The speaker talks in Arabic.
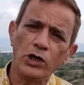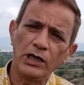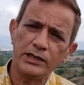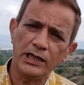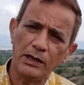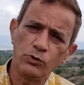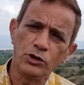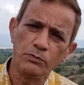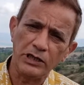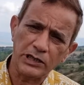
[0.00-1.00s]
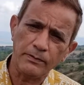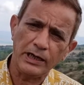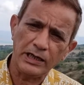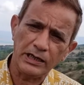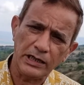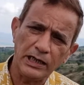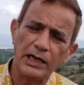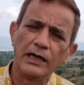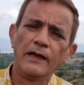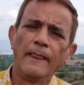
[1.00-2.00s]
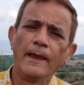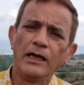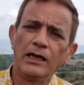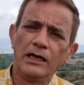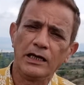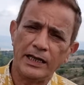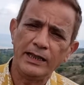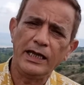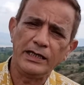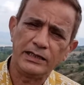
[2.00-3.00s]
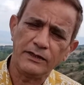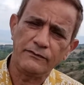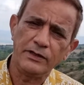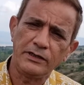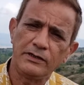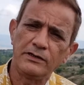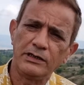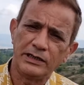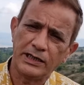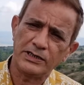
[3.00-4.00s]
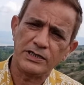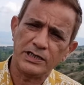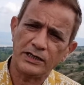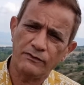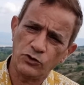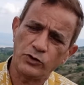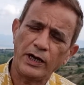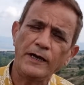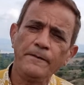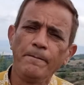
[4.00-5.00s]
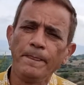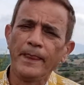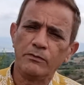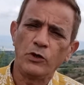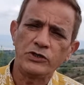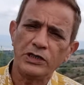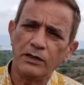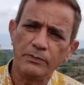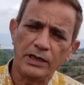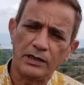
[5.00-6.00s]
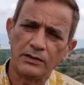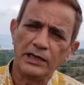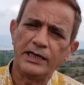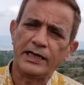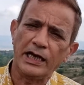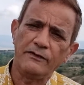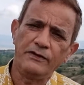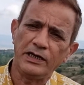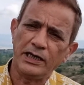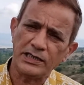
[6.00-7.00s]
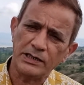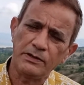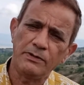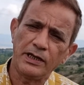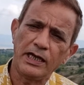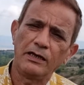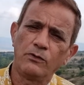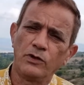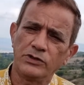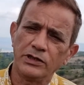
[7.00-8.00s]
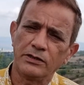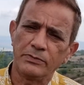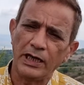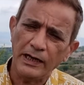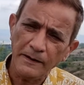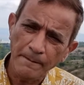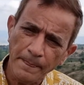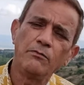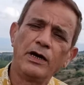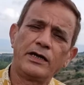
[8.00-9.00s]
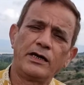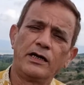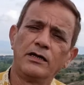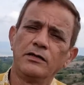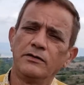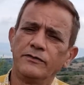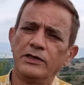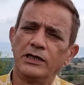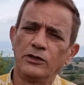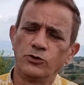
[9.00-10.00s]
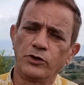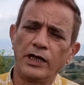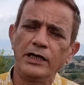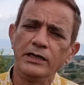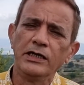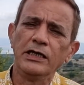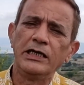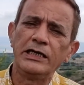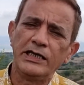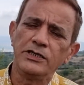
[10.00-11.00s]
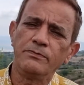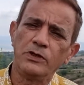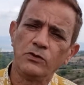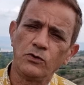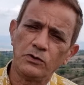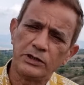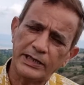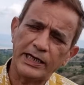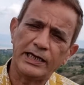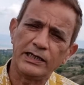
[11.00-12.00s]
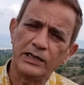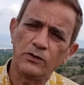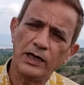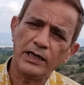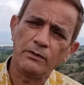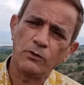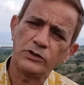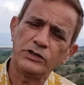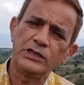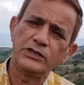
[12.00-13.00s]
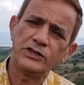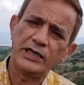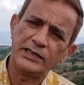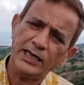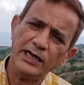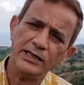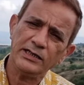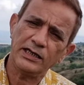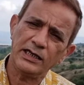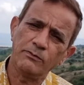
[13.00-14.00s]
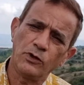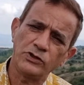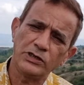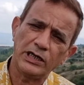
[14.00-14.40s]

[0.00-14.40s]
التي لابد من الانتباه لها اثناء التنفيذ للتاسيسات في الجدران مواسير المياه إذا كان في عندنا على سبيل المثال مواسير مياه مارة في الجدران يجب أنه نتأكد أنه هذه المواسير جاية تحت المواسير